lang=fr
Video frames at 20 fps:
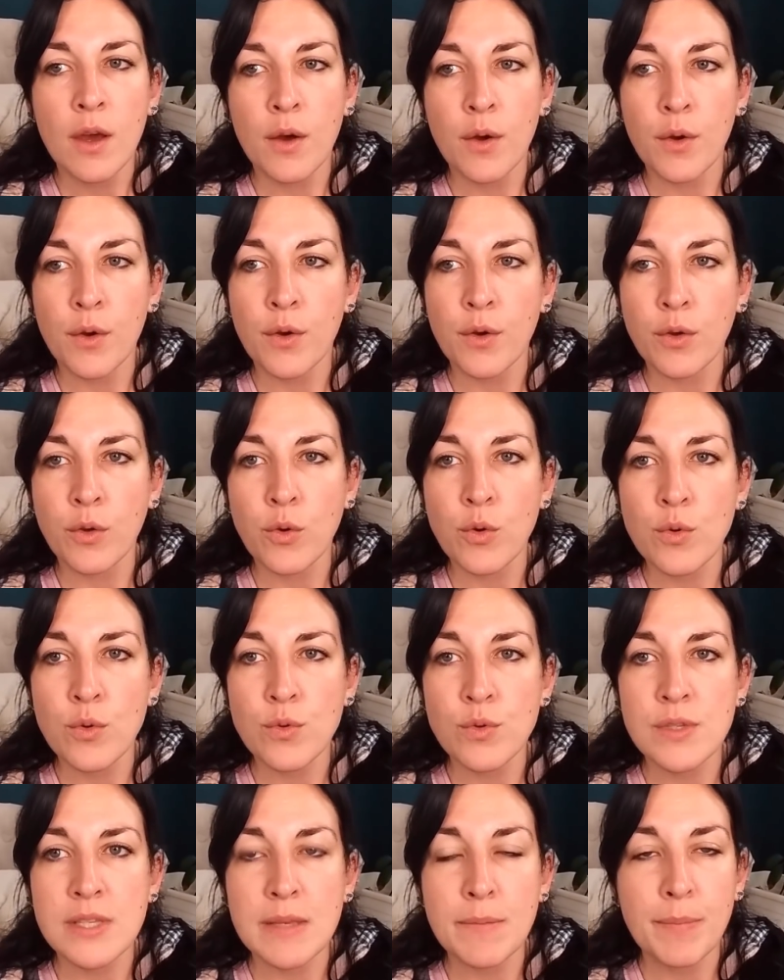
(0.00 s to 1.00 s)
euh,
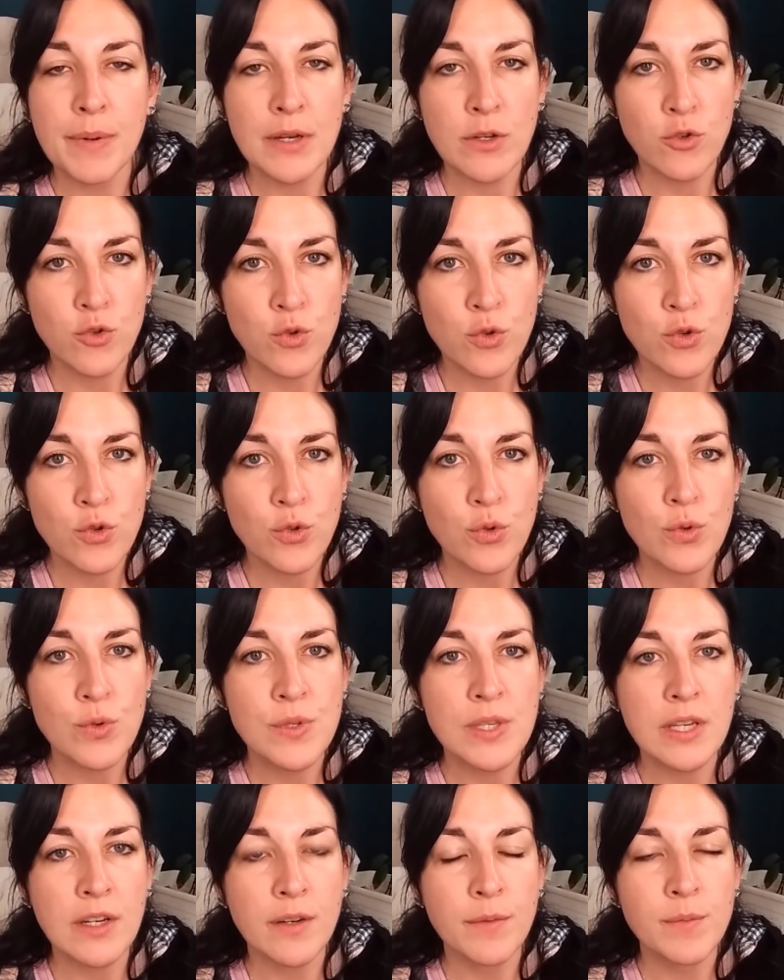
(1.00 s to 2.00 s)
que c'est pas juste, que
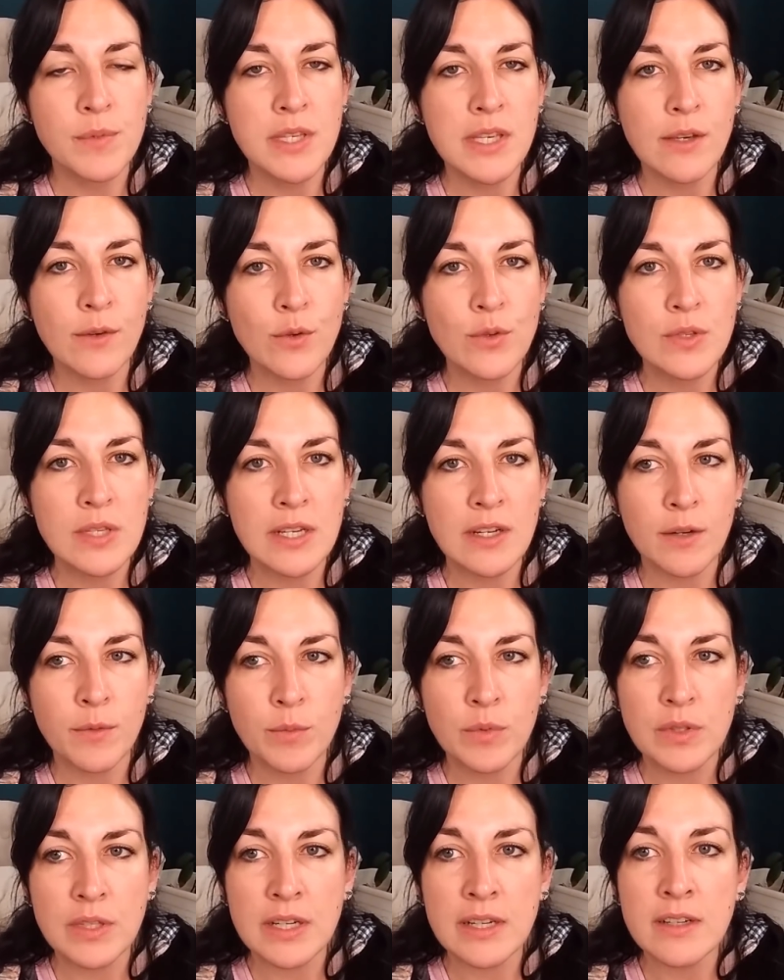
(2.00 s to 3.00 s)
c'est comme ci, que c'est
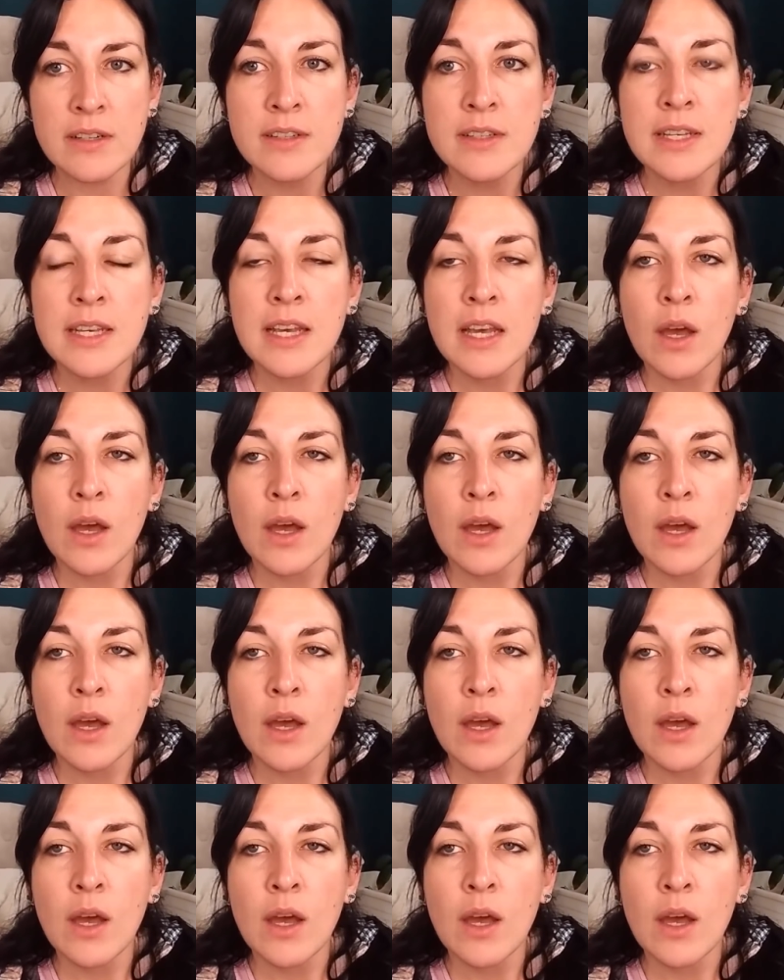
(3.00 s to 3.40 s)
comme ça.